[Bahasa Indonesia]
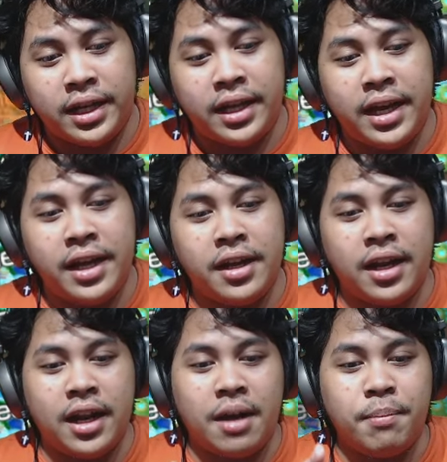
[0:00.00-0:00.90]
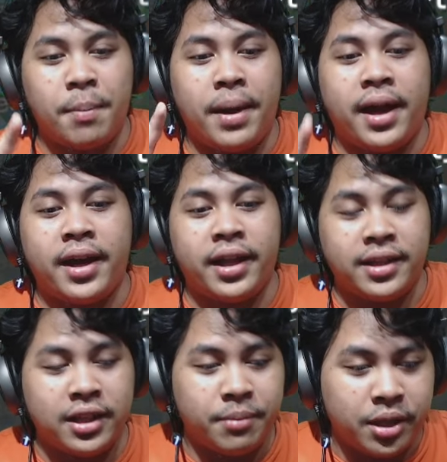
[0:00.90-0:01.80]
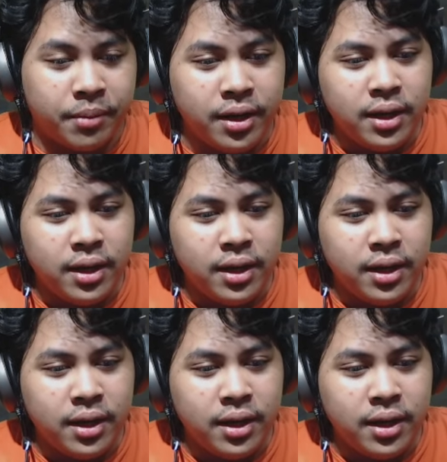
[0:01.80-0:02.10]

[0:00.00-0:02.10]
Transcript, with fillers: Ini dia ini adalah map eggheadnya teman-teman.